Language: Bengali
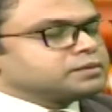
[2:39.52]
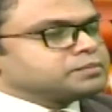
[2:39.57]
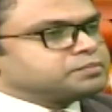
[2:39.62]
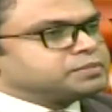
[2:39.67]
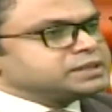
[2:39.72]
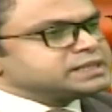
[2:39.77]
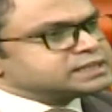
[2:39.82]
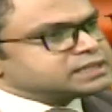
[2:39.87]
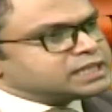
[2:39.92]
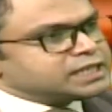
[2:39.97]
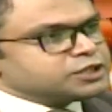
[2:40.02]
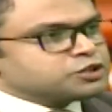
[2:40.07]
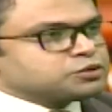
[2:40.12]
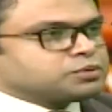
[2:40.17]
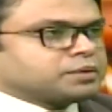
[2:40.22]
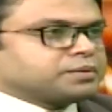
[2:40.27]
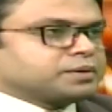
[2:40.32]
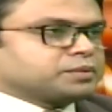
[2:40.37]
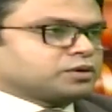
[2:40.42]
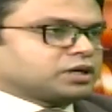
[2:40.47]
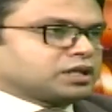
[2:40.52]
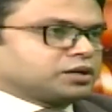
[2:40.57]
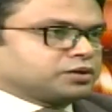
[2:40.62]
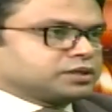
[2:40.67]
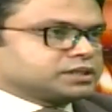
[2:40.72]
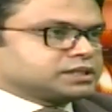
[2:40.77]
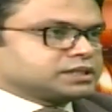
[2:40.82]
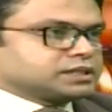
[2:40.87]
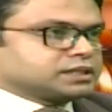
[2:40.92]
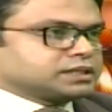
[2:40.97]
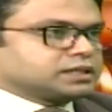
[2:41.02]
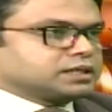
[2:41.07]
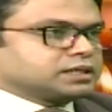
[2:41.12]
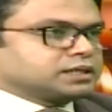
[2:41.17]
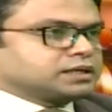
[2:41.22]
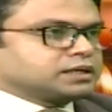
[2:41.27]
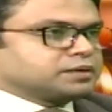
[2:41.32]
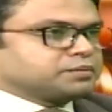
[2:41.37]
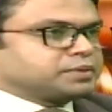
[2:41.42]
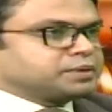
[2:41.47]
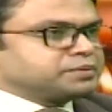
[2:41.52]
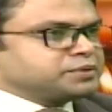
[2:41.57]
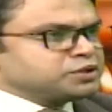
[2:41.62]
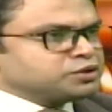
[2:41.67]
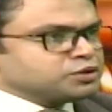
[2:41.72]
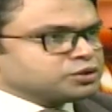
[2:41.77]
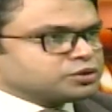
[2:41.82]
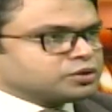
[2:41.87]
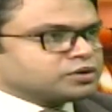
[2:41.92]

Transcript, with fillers: বিস্তারিতভাবে বলা হয়েছে বিভিন্ন